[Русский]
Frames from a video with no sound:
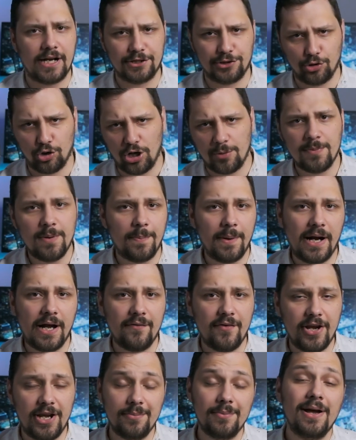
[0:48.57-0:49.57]
которых мы
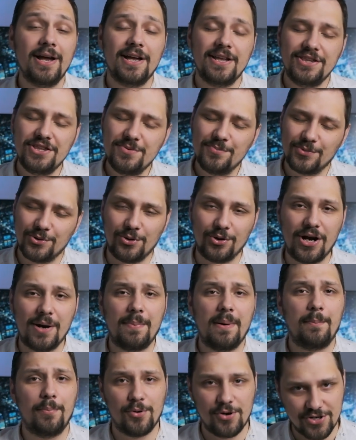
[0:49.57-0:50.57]
поговорим немного
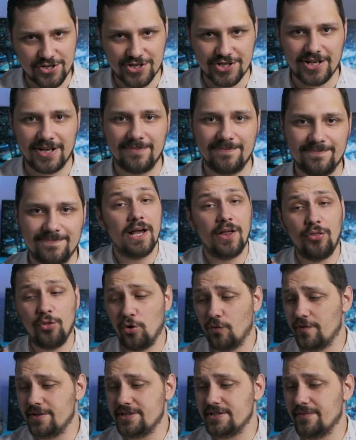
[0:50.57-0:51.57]
попозже.
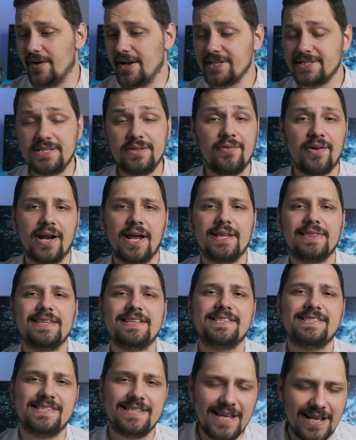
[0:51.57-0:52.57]
Новый девайс невероятно
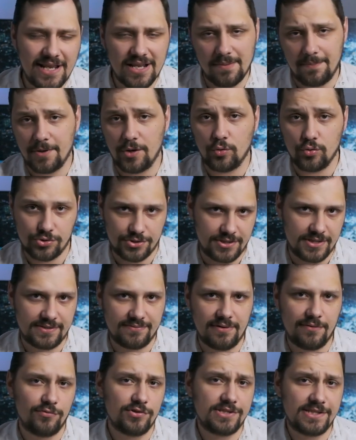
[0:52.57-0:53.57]
сильно похож на
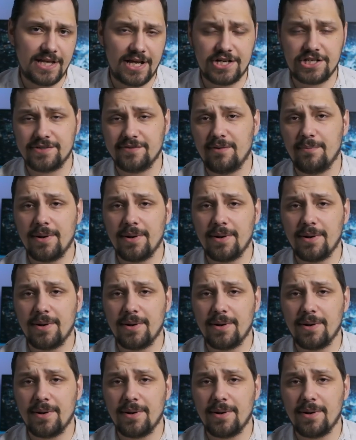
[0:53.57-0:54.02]
своего старшего